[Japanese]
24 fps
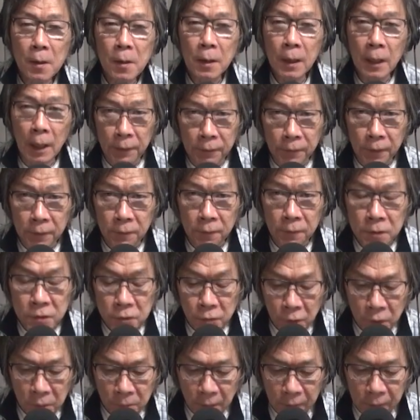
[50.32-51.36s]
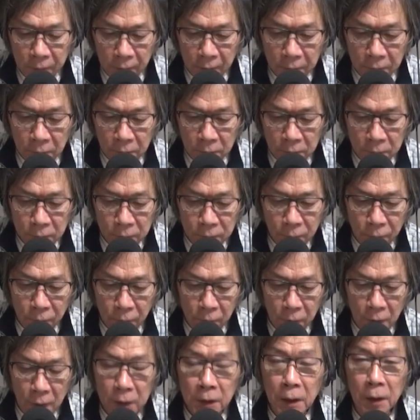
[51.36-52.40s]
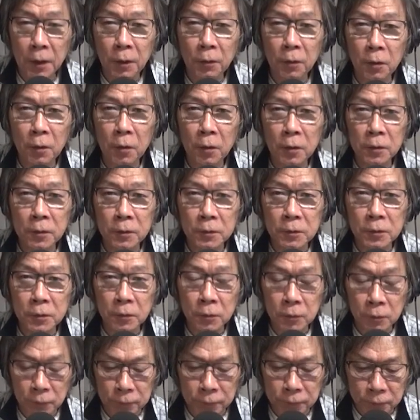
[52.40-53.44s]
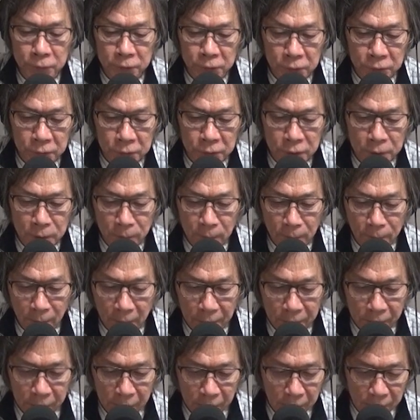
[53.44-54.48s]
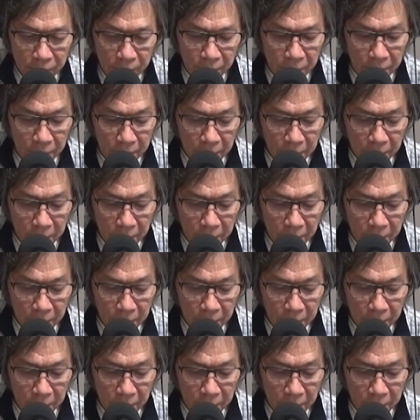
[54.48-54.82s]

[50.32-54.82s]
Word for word: 解説しておりますけど、そのあたりをちょっと復習してみます。